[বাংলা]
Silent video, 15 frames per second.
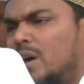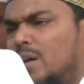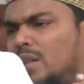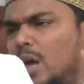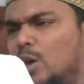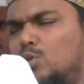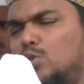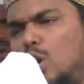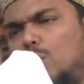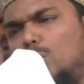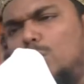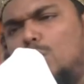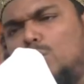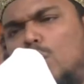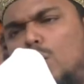তাই
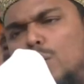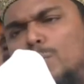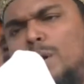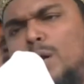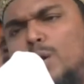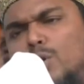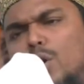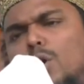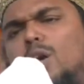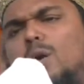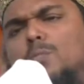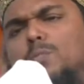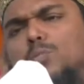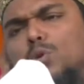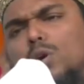সর্বধর্মের গরিব
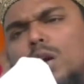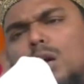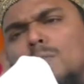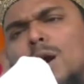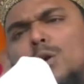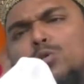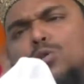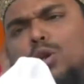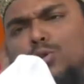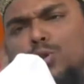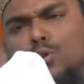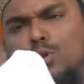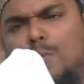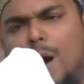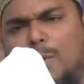দুঃখী মানুষের
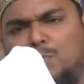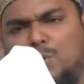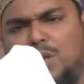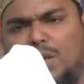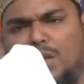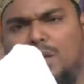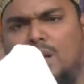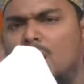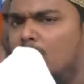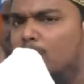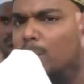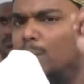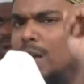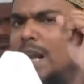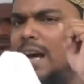জন্য ভাবছি
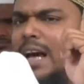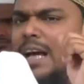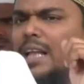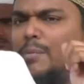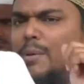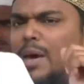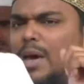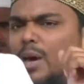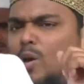মনে রেখে দেবে